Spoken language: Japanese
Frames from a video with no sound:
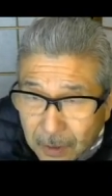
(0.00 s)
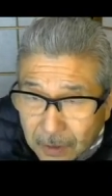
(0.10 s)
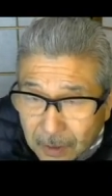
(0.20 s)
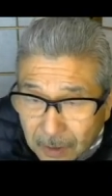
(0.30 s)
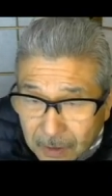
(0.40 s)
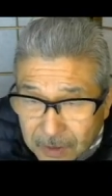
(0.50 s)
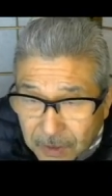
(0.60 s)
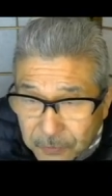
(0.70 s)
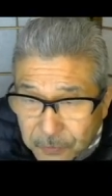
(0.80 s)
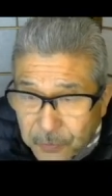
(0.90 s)

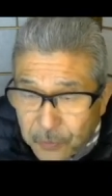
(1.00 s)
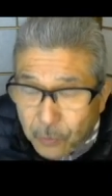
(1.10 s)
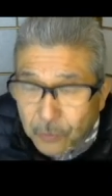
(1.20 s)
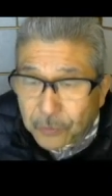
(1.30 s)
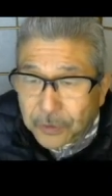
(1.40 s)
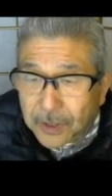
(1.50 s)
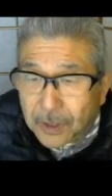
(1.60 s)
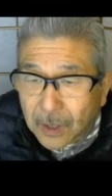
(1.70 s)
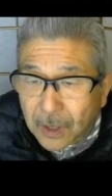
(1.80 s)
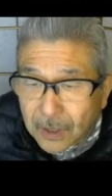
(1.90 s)
風吹くごとに
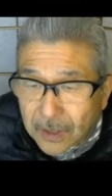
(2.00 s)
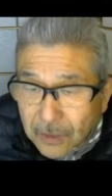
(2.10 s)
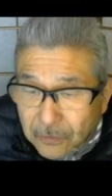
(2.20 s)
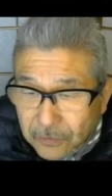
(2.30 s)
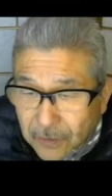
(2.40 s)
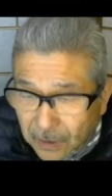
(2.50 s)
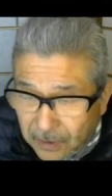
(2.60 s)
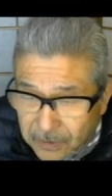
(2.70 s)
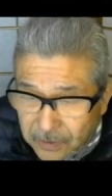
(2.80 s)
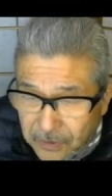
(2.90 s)
危うか
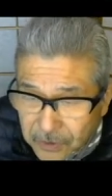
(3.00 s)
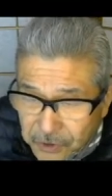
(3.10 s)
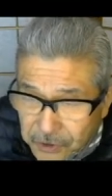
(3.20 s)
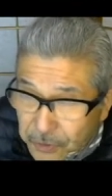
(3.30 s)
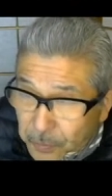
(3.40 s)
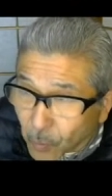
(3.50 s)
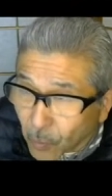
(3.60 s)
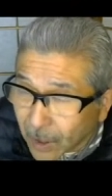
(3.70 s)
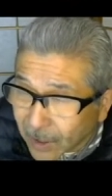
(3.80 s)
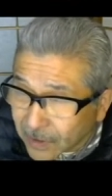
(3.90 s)
らず死も
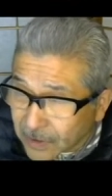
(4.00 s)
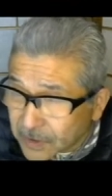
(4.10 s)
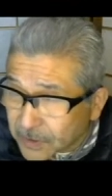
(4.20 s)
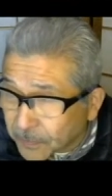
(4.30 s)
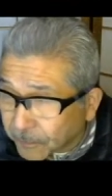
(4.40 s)
あらず